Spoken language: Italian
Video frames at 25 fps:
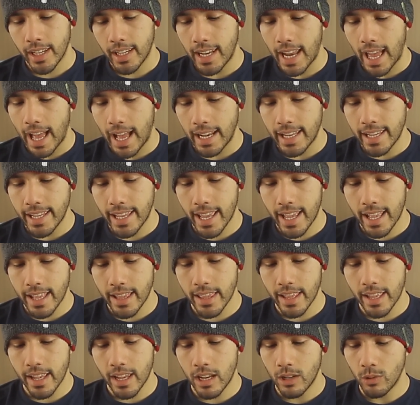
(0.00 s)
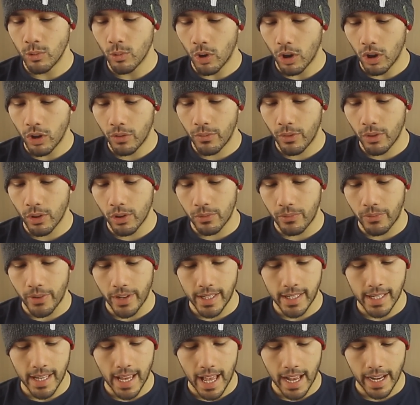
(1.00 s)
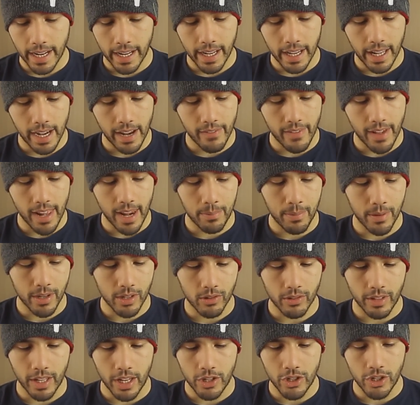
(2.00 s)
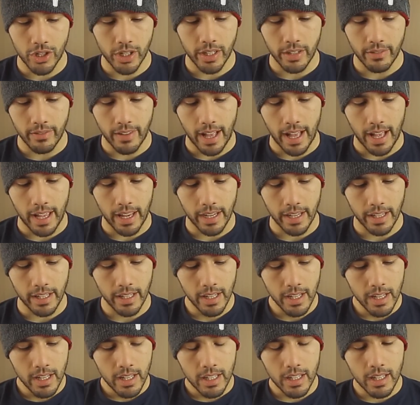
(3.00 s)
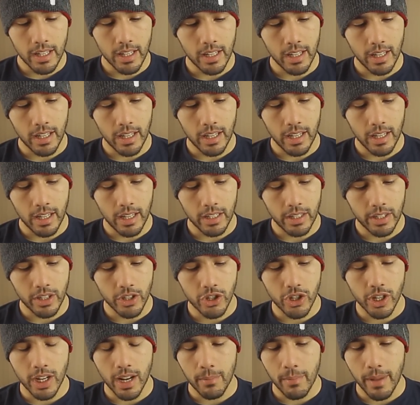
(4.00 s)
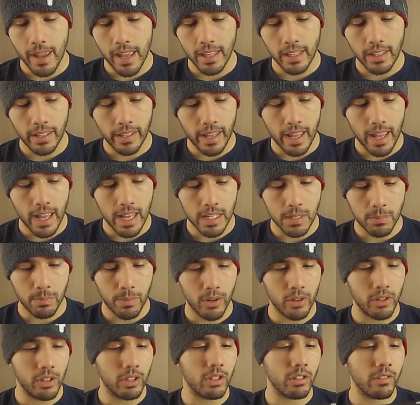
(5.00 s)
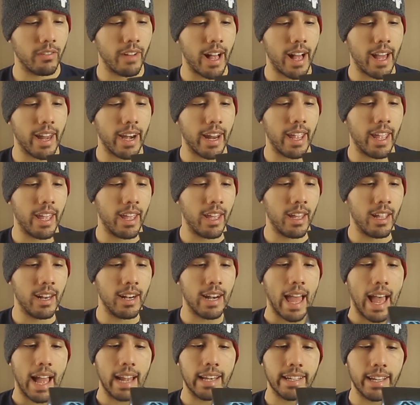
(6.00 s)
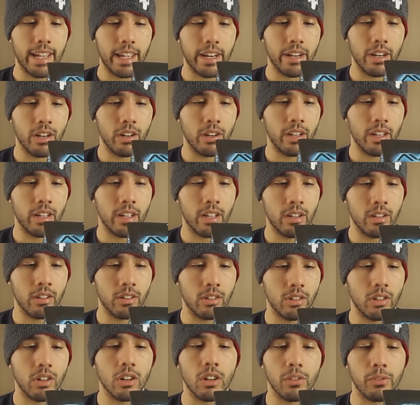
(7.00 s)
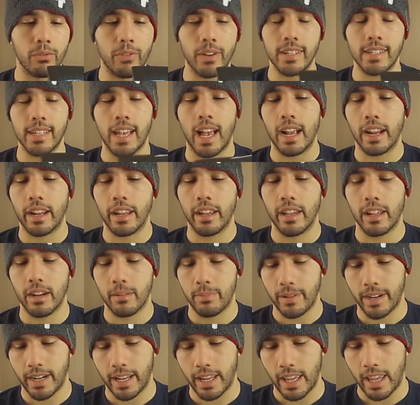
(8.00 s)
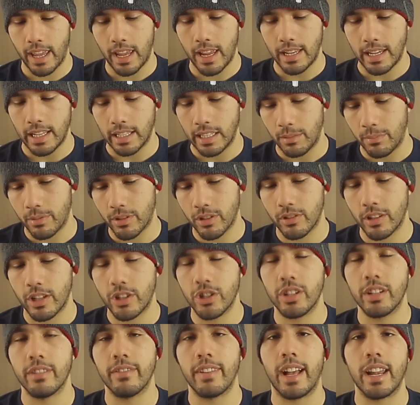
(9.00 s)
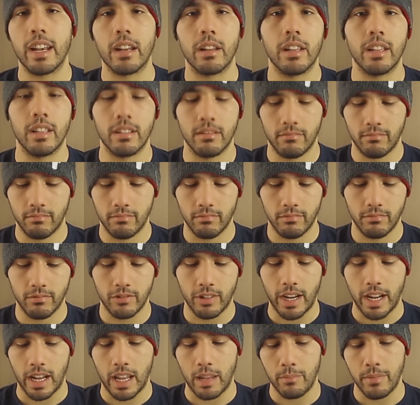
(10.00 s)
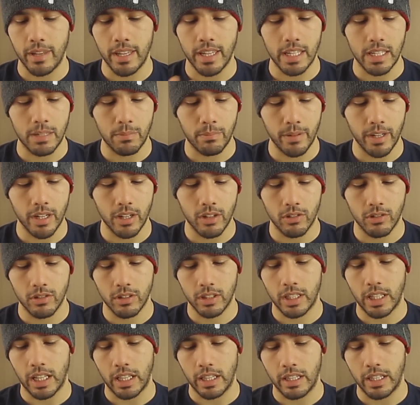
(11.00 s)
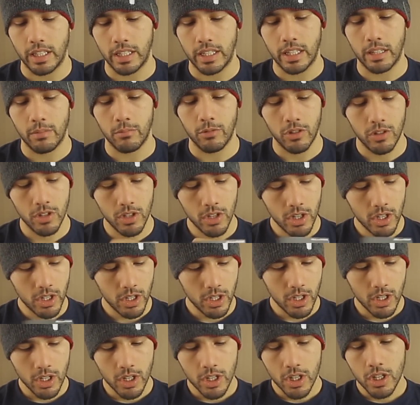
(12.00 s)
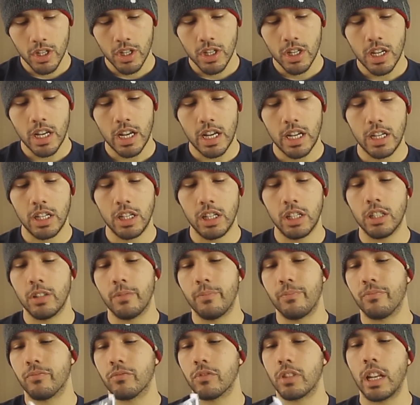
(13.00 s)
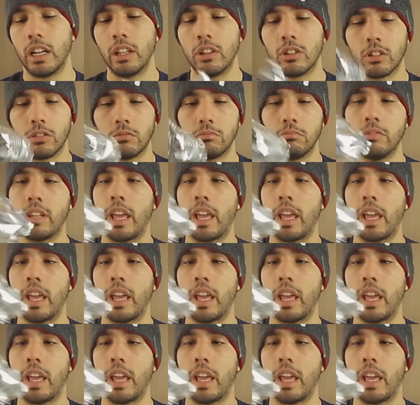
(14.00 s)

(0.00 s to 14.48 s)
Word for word: l'alien, l'uovo, il facehugger e vari personaggini vari. Eh, sinceramente spero di trovare l'alien o il facehugger, perché gli altri personaggini vari non è che mi ispirino tantissimo. Oh, tra l'altro,